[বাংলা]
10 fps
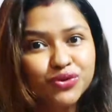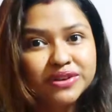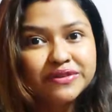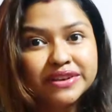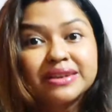
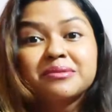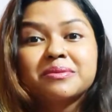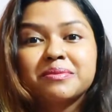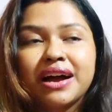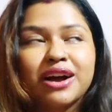গুড ইভিনিং
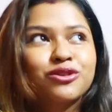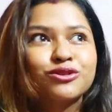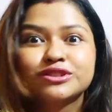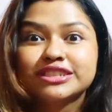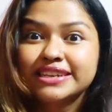এখন
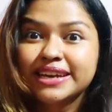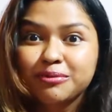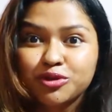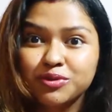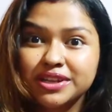হচ্ছে কি
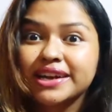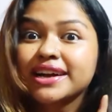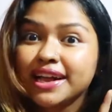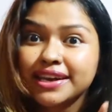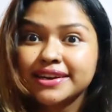আমি তোমাদেরকে
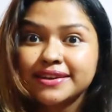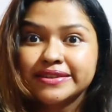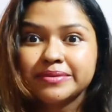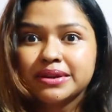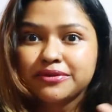কালকে
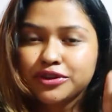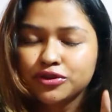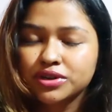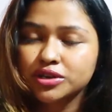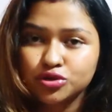রাত্রেবেলা
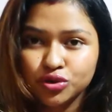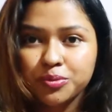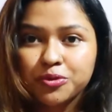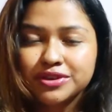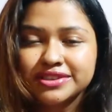ভিডিওটা
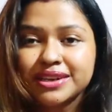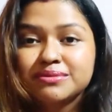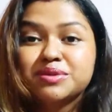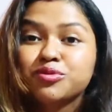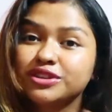স্টপ করেছিলাম
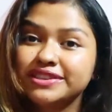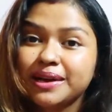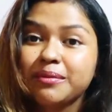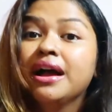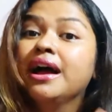যে বলেছিলাম